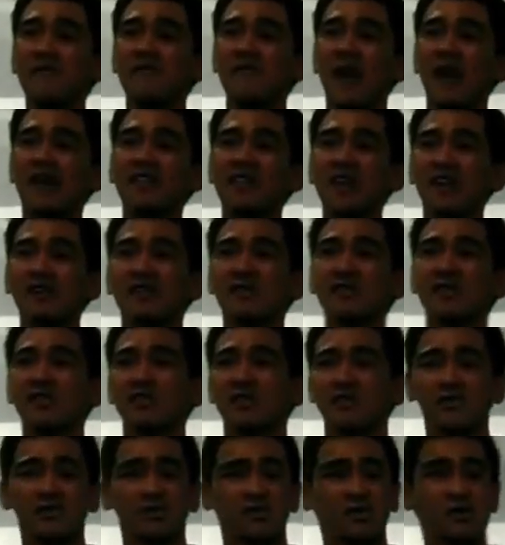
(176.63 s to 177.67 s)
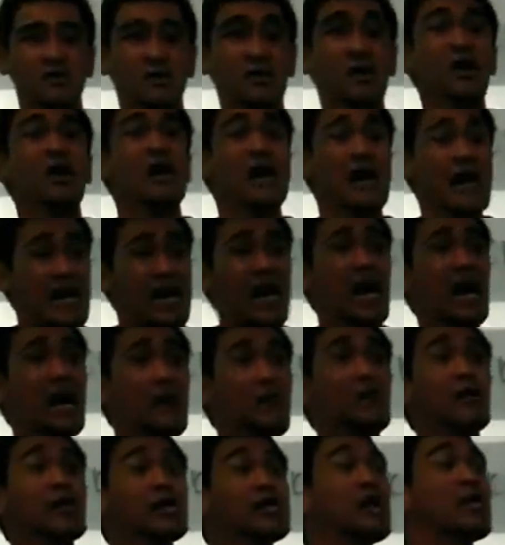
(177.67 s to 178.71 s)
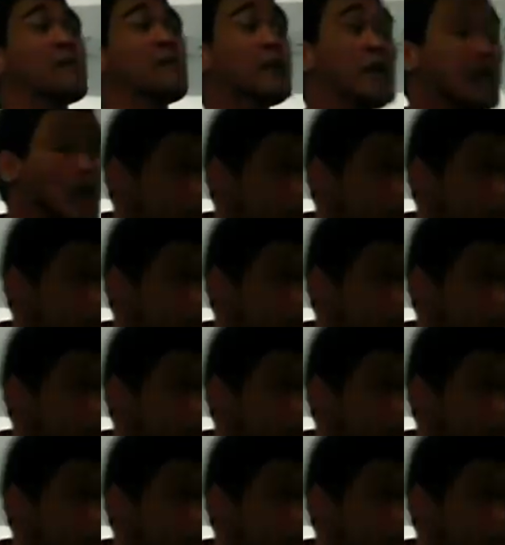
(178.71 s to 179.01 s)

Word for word: mga franchise nito, kailangan mo rin ng